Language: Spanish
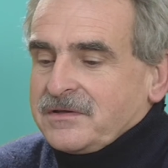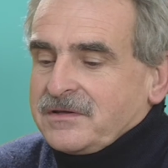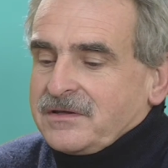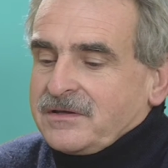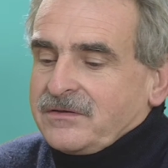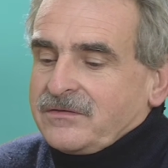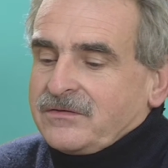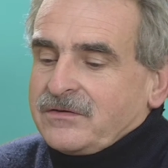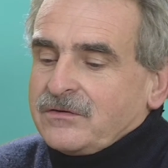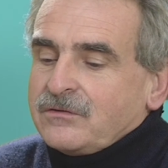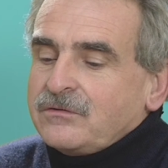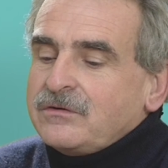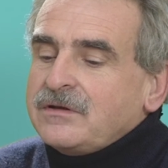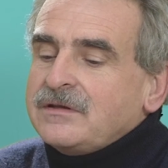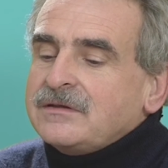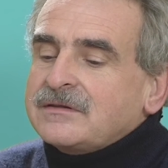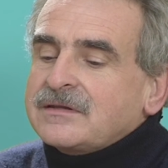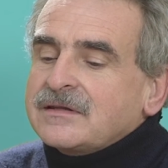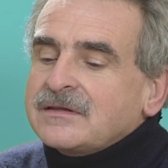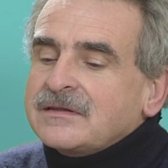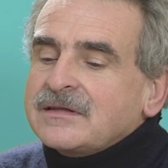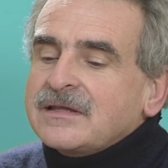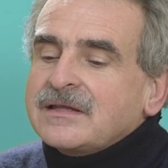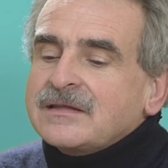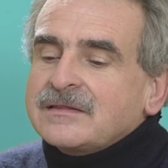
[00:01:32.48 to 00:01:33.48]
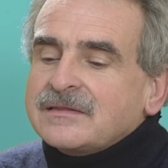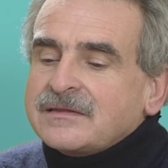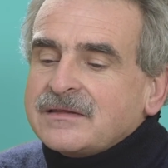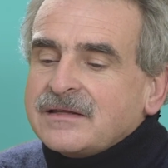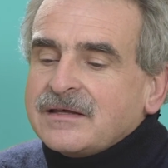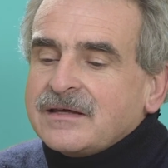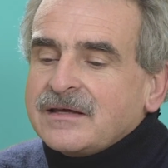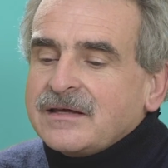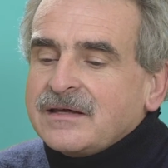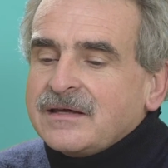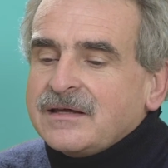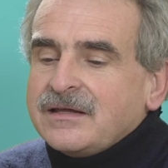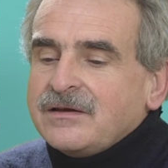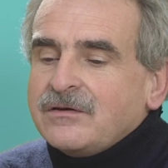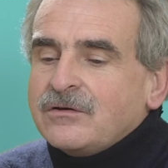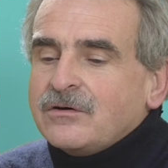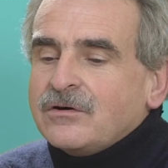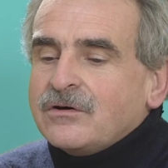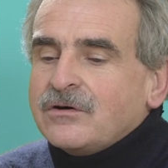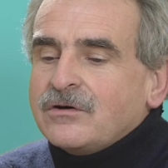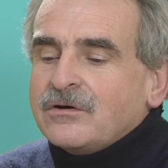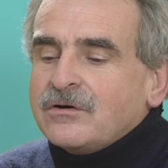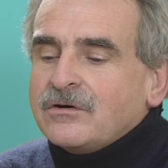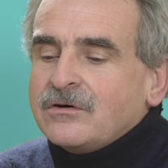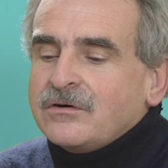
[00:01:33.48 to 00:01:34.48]
Si un intendente
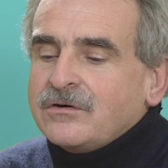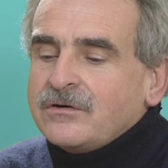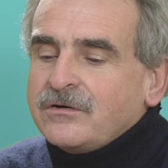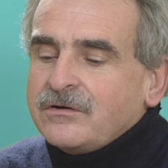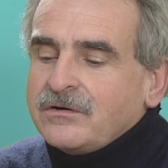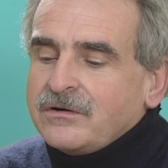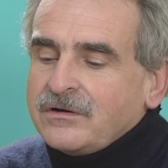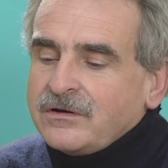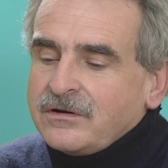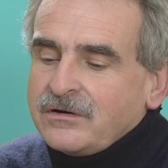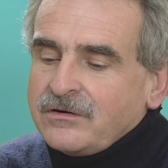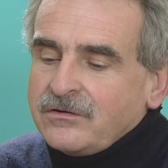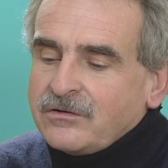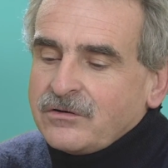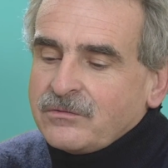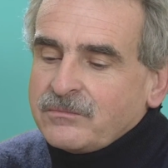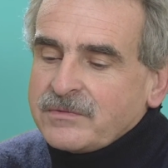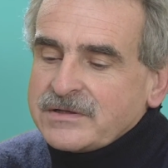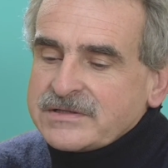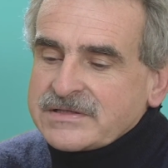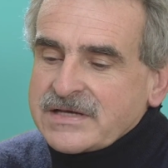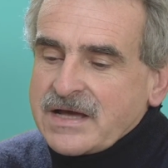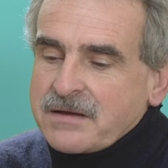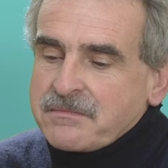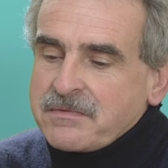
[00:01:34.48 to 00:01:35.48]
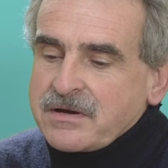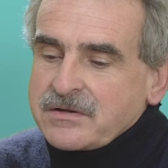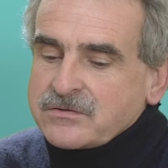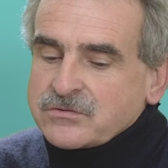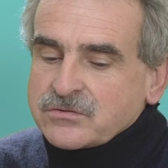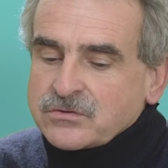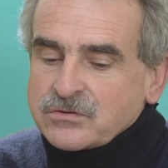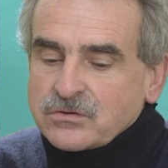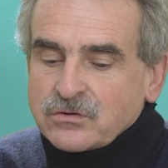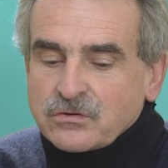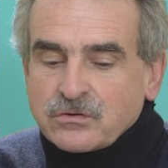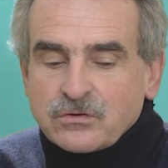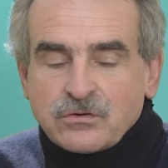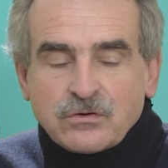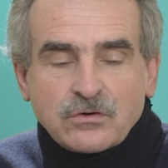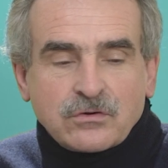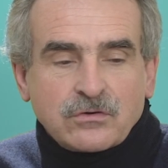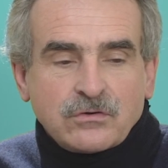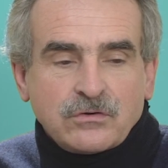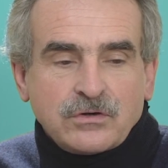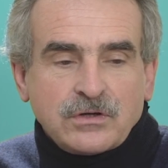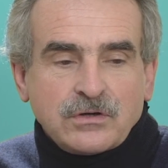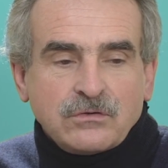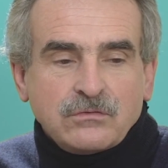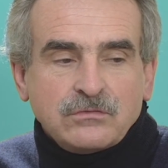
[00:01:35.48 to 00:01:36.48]
no, no me llama, yo no
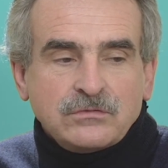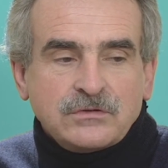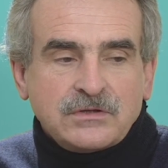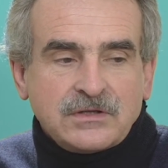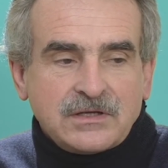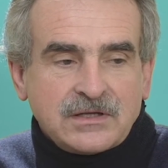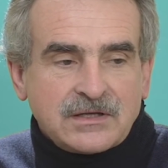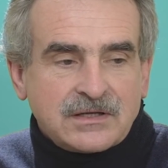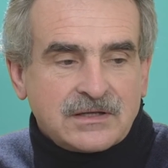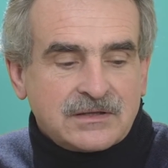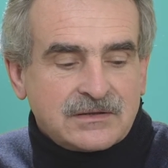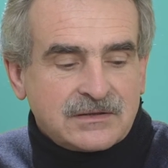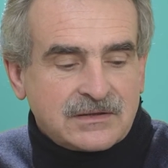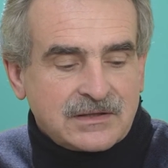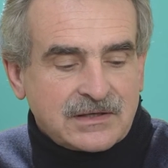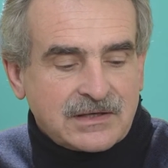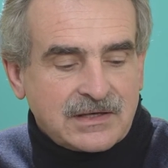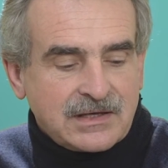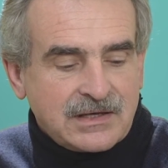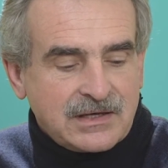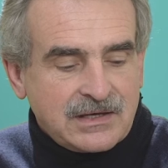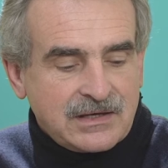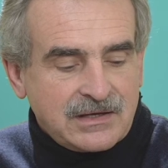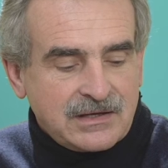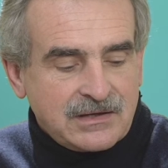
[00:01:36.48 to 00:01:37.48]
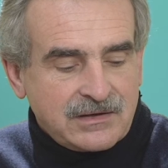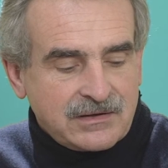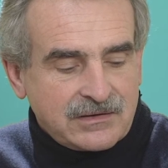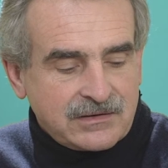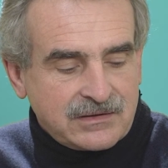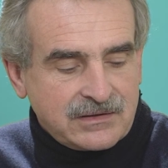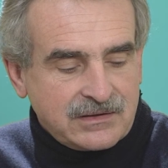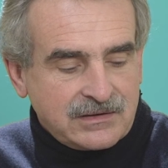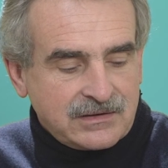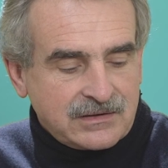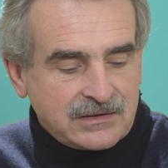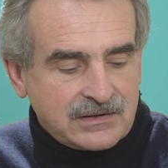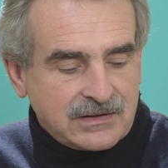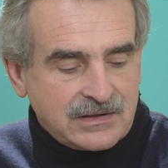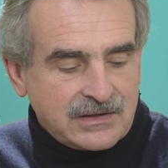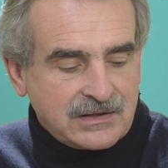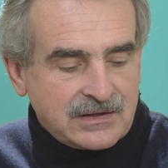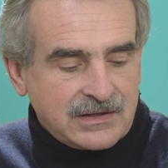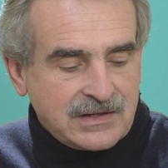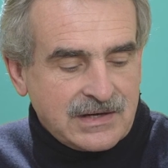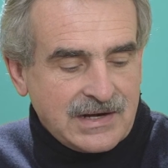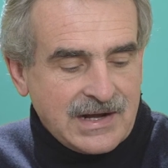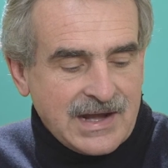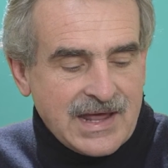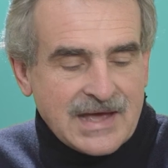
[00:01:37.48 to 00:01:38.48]
conozco ningún dirigente que,
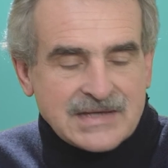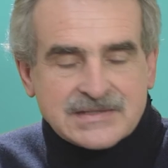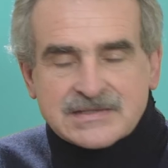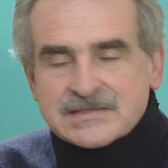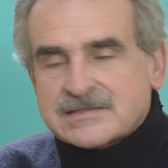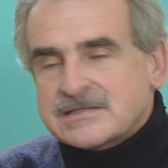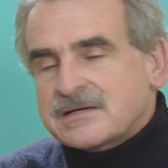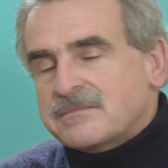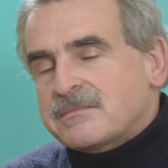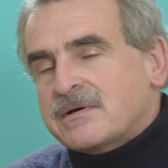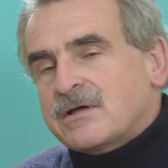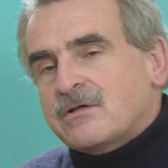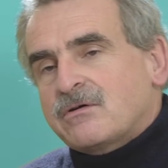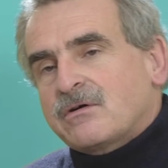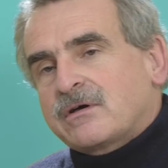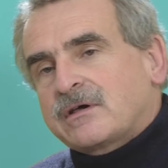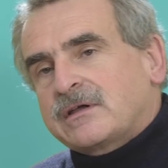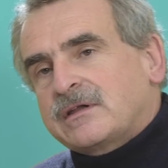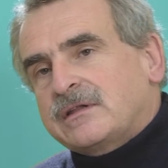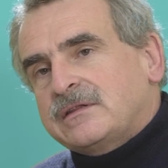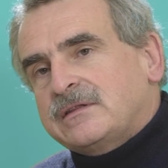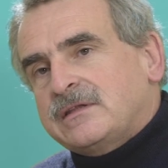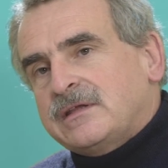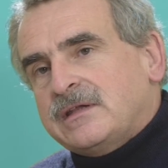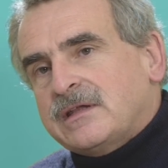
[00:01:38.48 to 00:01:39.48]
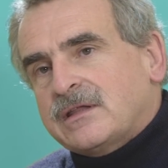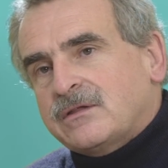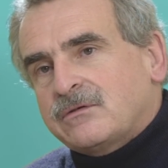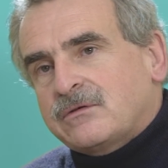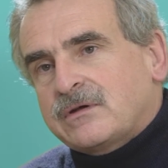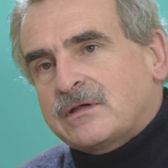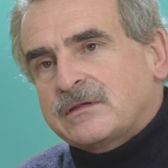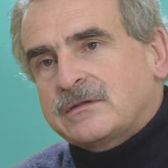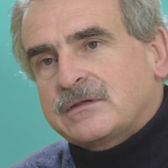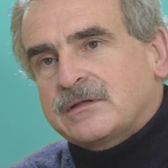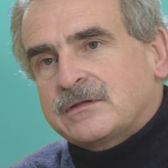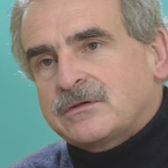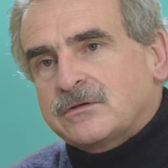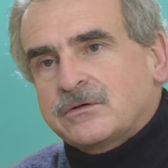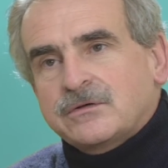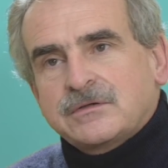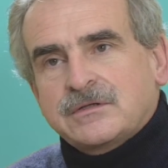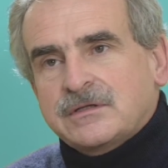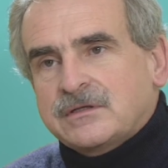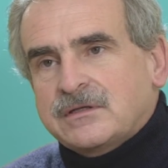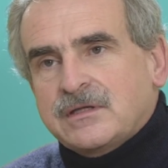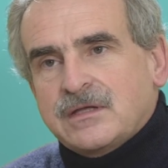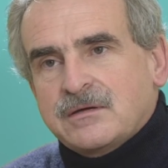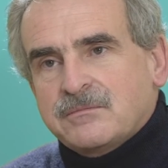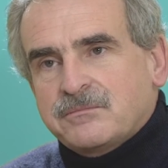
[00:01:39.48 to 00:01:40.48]
que, la haya llamado a Cristina durante todo
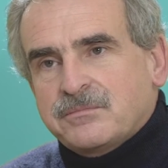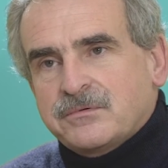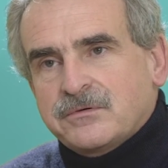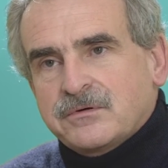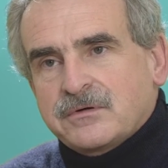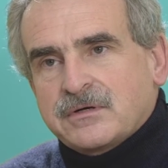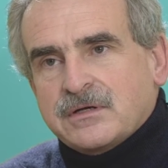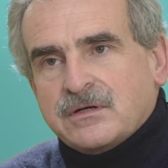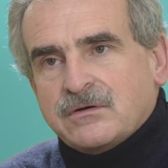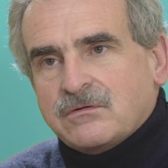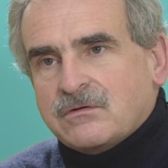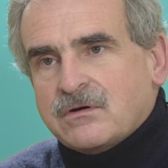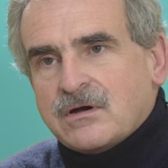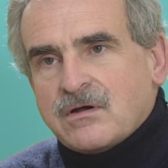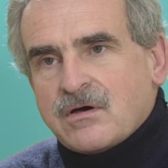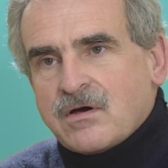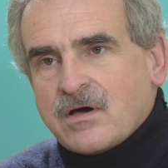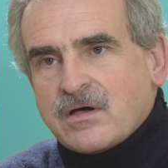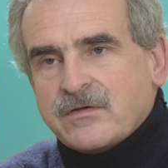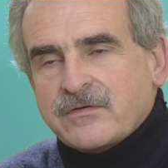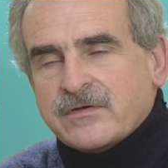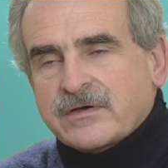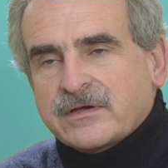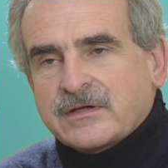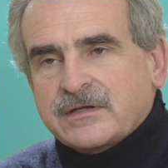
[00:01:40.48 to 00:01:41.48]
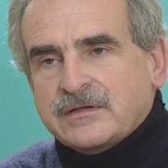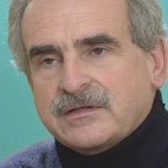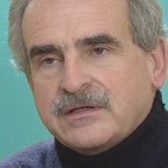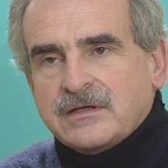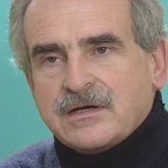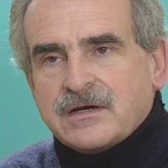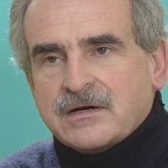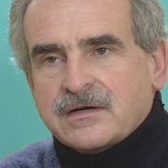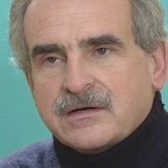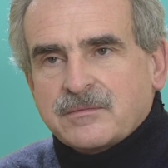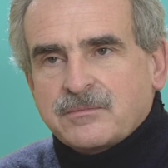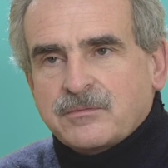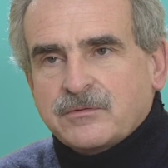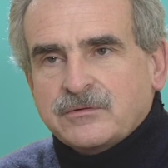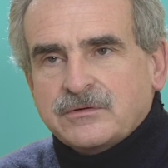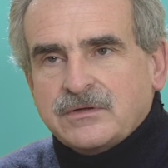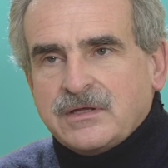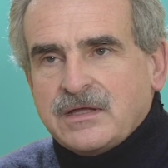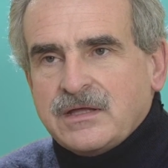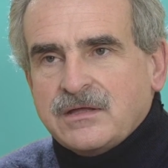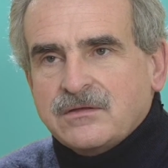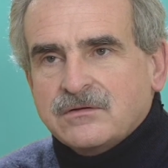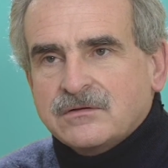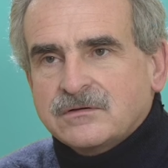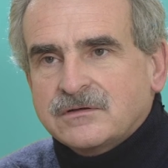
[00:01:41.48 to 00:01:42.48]
este tiempo, que no la haya Cristina
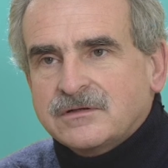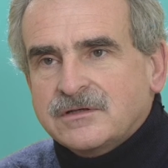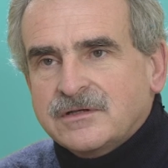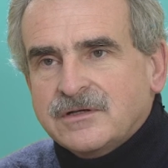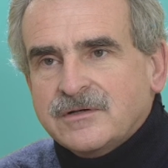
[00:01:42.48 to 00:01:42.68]
respondido